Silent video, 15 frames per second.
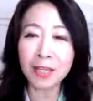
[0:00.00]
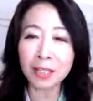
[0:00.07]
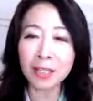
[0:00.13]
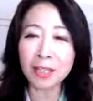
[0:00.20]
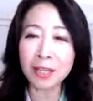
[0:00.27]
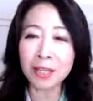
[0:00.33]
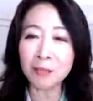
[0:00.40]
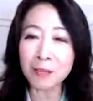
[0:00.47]

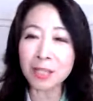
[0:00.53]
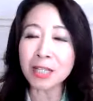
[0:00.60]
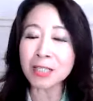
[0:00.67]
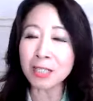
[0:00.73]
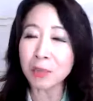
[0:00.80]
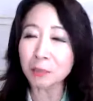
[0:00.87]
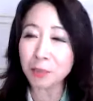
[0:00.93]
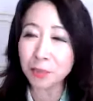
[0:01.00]
だから皆
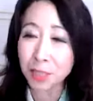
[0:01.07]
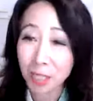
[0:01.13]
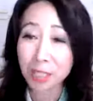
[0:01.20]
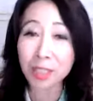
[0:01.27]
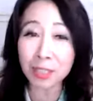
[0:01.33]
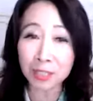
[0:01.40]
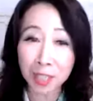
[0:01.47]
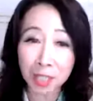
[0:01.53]
さんもぜ
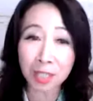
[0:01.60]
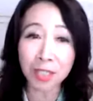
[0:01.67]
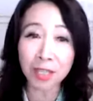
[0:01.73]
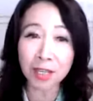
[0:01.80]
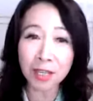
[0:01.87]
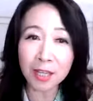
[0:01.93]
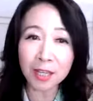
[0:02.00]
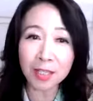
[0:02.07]
ひぜ
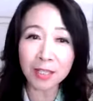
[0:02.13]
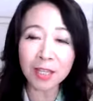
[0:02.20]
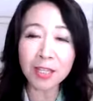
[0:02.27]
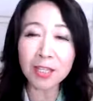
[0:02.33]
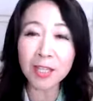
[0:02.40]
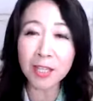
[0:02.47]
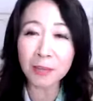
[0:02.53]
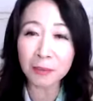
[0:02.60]
ひ、
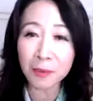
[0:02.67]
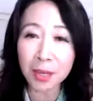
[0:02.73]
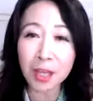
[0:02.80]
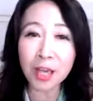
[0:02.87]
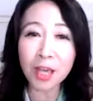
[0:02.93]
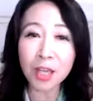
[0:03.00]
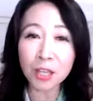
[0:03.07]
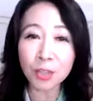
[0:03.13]
人間
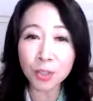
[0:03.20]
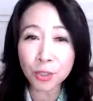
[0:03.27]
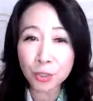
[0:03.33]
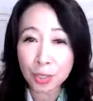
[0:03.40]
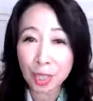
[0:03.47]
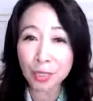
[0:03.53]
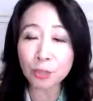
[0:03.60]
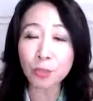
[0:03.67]
は習
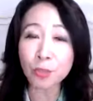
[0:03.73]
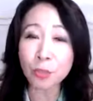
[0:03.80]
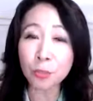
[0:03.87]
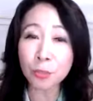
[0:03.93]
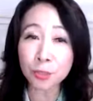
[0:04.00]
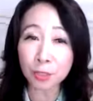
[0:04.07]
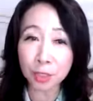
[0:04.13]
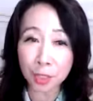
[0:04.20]
慣の動
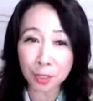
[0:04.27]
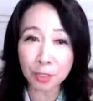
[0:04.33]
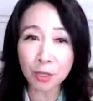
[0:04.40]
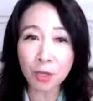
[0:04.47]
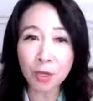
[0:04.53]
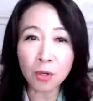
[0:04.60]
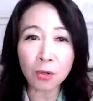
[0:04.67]
物です。